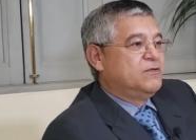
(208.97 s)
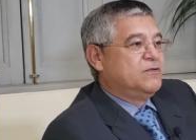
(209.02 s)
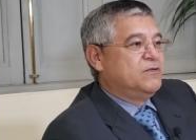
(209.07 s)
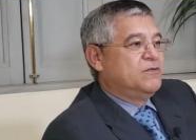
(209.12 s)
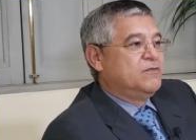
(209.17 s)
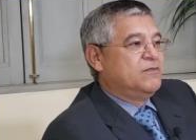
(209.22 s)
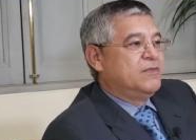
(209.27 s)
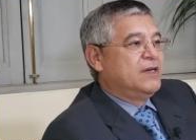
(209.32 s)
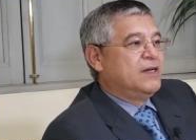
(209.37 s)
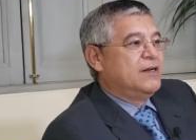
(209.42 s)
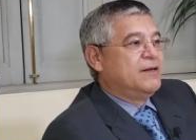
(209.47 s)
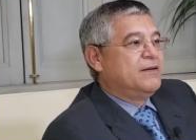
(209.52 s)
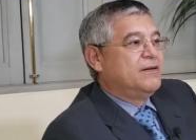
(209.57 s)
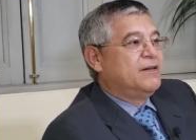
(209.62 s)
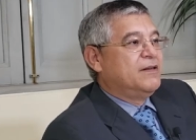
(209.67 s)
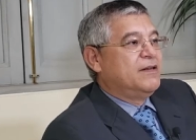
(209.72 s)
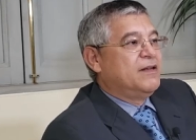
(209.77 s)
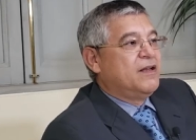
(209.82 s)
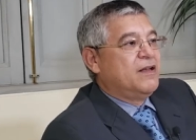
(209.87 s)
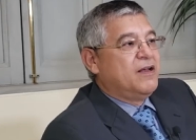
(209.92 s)
uma
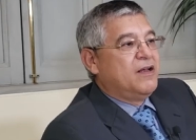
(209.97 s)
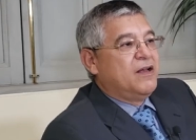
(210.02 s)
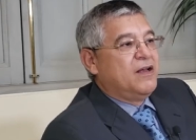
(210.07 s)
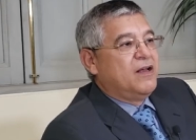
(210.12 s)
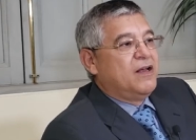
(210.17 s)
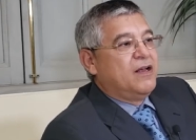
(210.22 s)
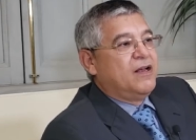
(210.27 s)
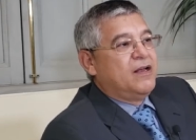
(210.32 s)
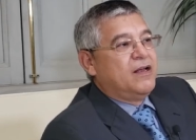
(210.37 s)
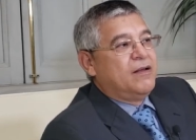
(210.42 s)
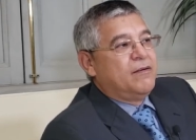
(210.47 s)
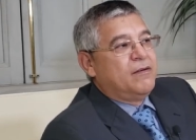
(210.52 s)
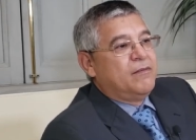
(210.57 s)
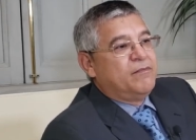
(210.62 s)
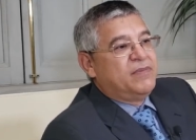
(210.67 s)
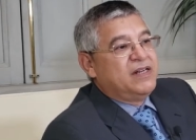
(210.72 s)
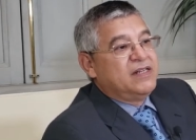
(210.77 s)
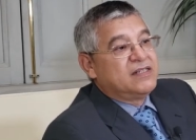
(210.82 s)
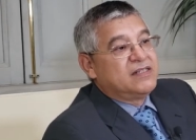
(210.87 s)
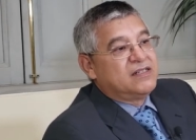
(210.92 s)

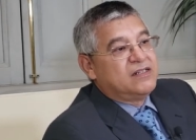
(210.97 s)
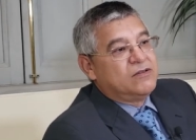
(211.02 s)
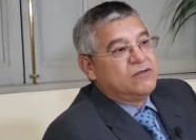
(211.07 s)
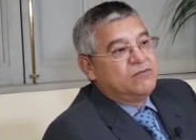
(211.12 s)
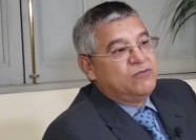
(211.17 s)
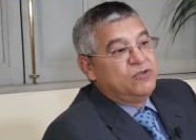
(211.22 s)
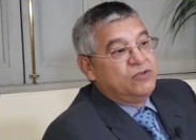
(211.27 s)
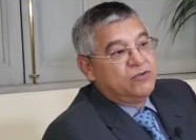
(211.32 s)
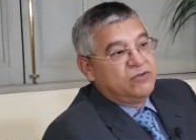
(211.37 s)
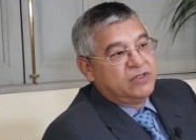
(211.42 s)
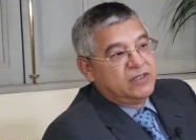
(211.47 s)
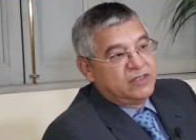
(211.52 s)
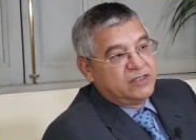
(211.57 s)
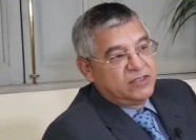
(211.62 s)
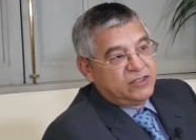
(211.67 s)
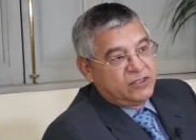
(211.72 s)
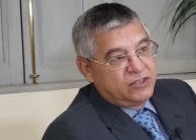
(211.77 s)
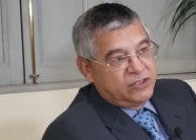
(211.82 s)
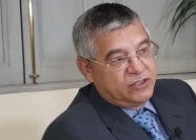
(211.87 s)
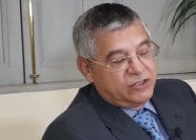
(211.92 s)
pressão muito
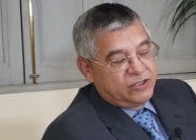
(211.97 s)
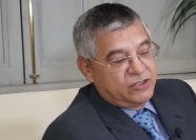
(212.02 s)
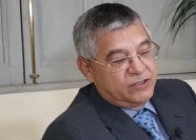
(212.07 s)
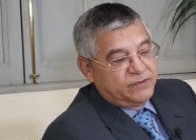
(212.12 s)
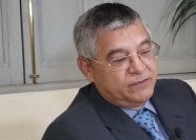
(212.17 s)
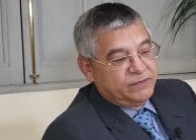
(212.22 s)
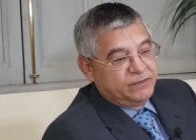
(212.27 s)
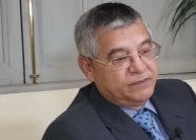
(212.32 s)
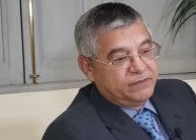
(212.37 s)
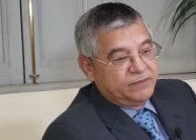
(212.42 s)
grande de